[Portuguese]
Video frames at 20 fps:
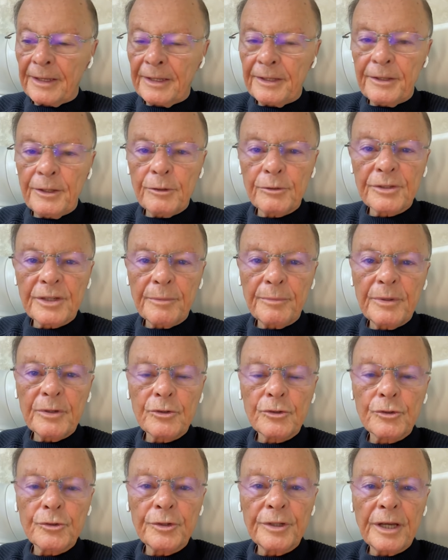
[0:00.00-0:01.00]
Que Deus
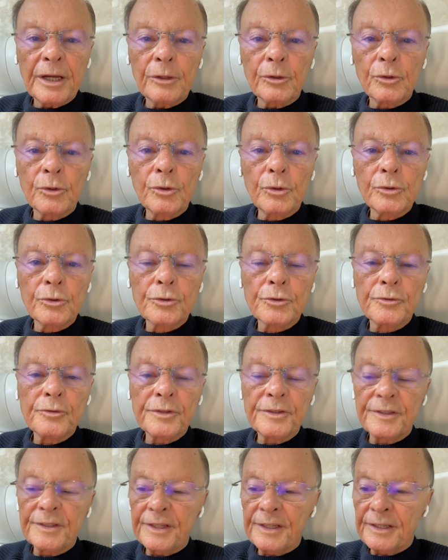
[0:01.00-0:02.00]
abençoe a todos
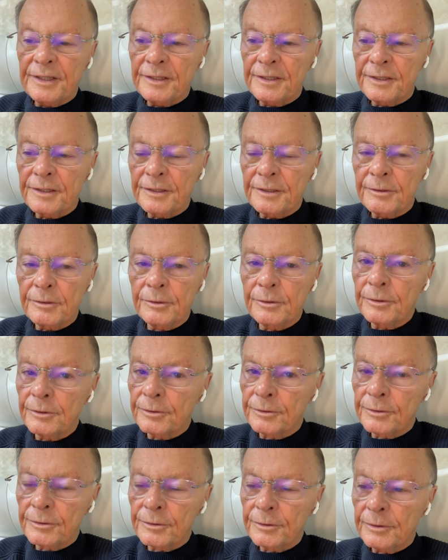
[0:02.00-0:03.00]
vocês,
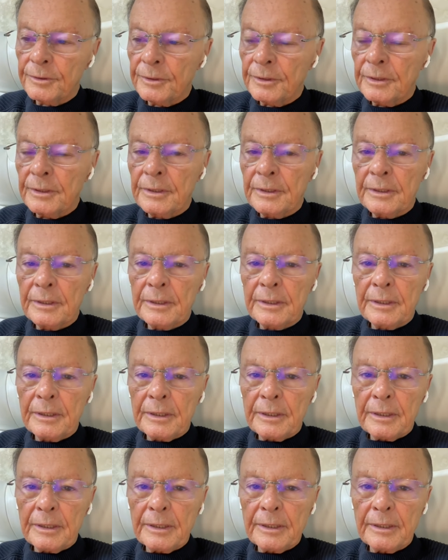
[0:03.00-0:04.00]
todos.
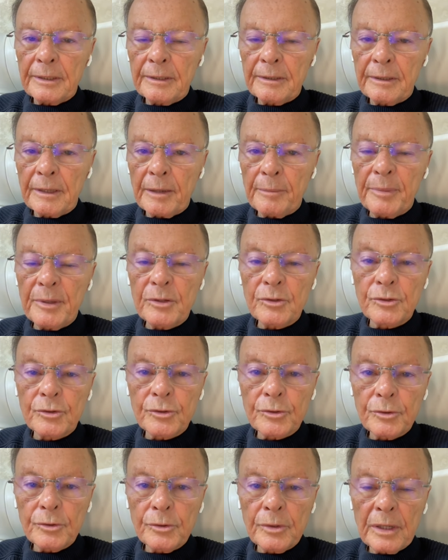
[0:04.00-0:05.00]

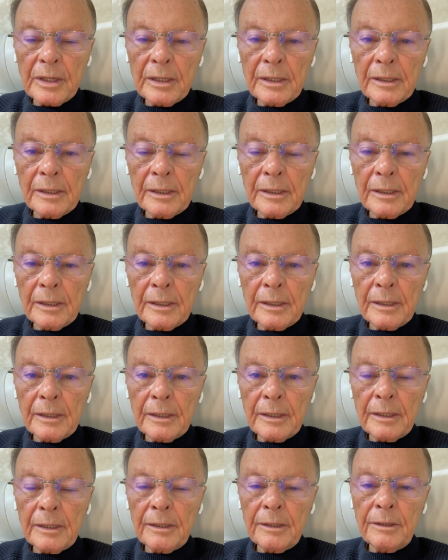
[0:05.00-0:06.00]
Abençoa
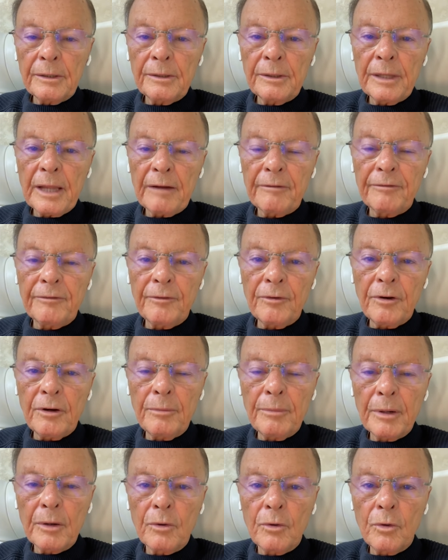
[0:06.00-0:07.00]
da
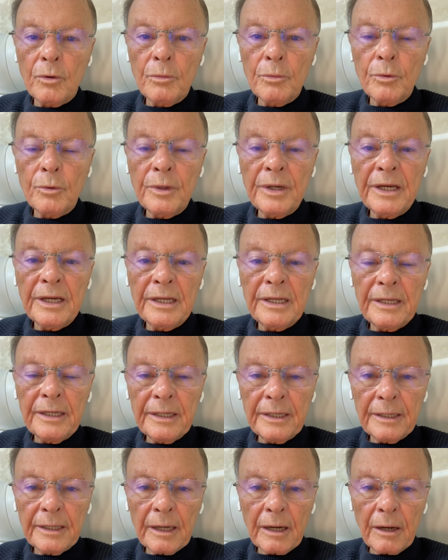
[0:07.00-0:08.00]
forma como
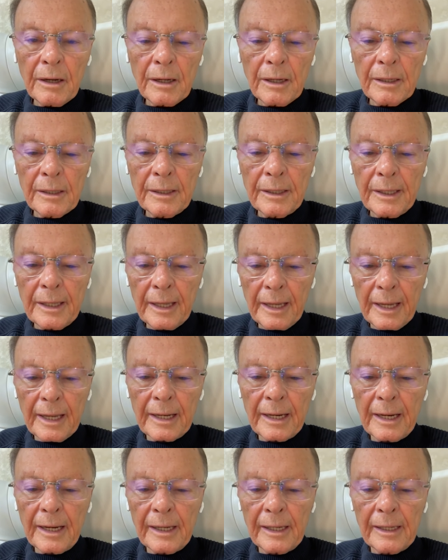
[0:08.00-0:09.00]
Ele
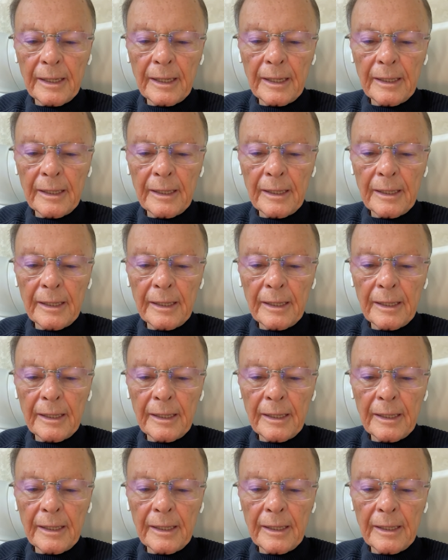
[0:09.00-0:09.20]
quer